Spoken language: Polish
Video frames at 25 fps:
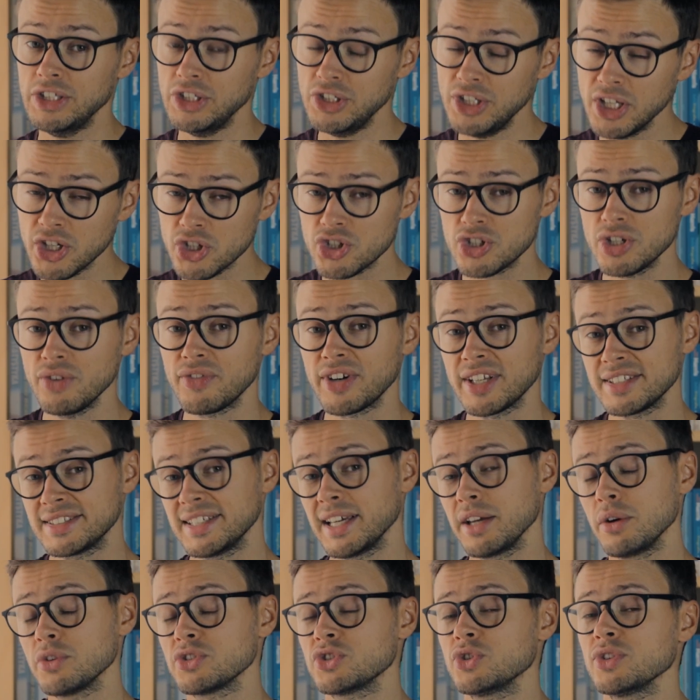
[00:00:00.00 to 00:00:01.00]
I jeszcze
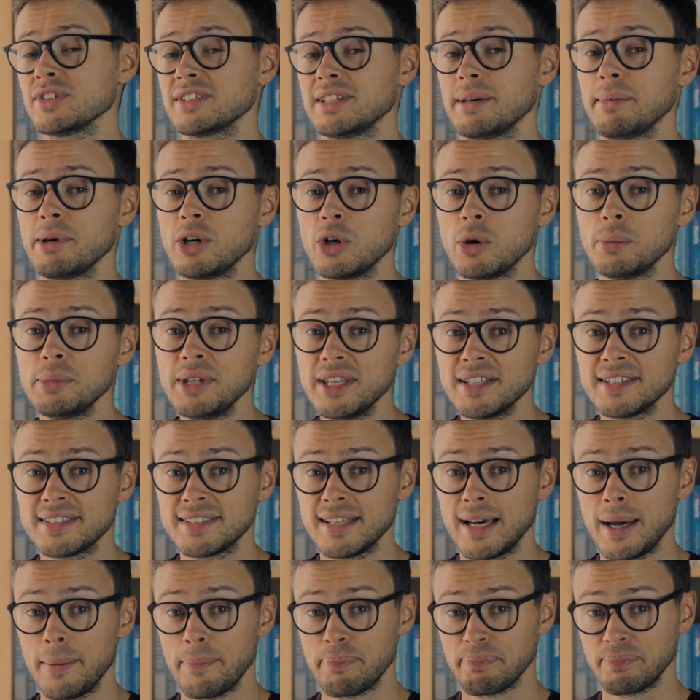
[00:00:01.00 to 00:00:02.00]
wracając do samego
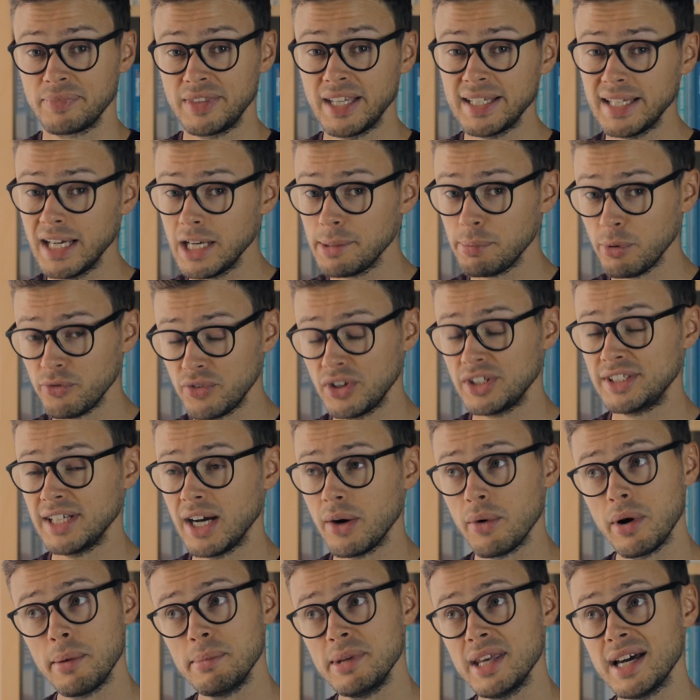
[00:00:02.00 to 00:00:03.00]
mięsa. Tak jak
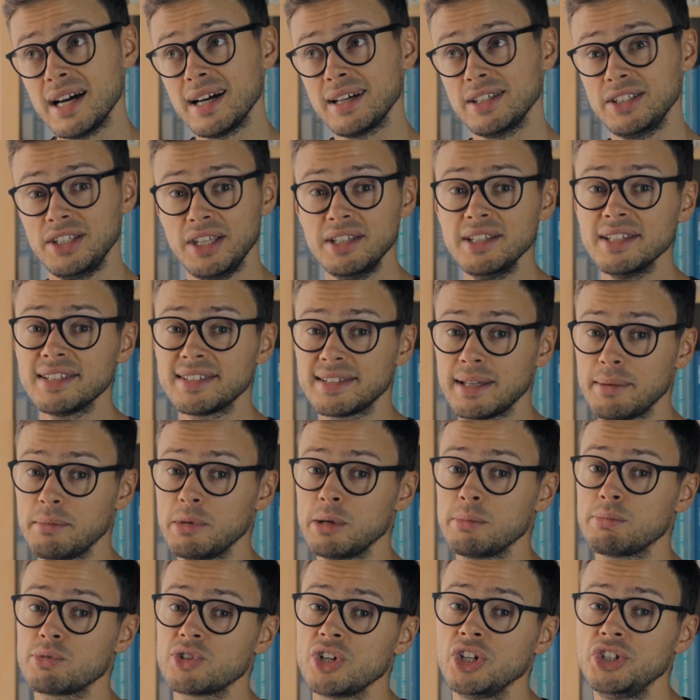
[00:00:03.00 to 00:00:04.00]
powiedziałem, ja nie
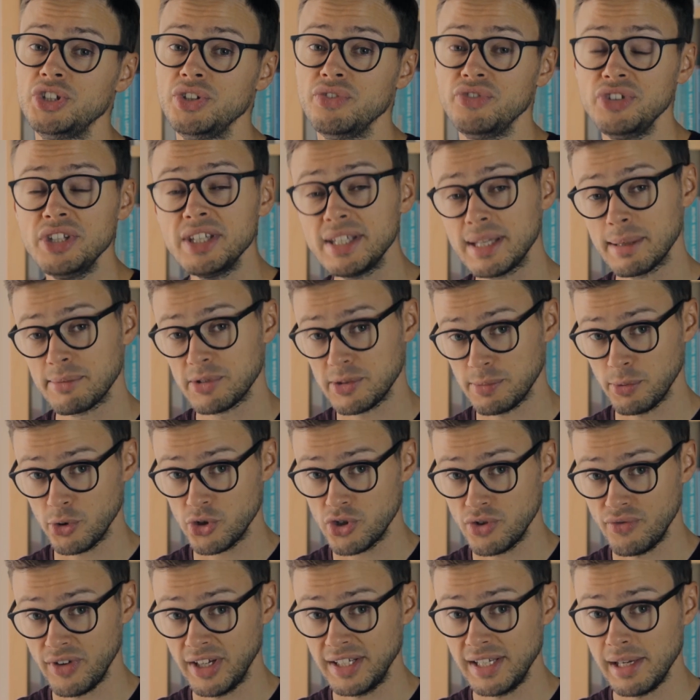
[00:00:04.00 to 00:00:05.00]
jestem przeciwnikiem
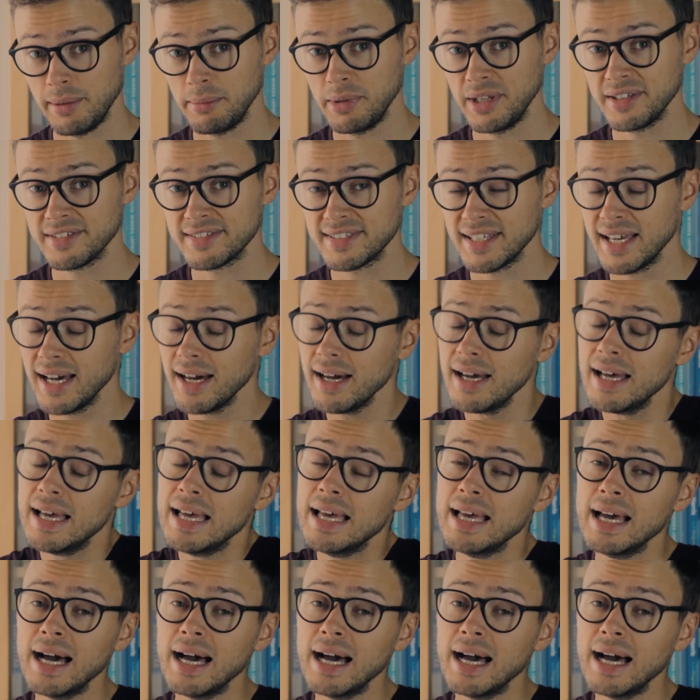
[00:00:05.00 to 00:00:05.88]
spożywania mięsa,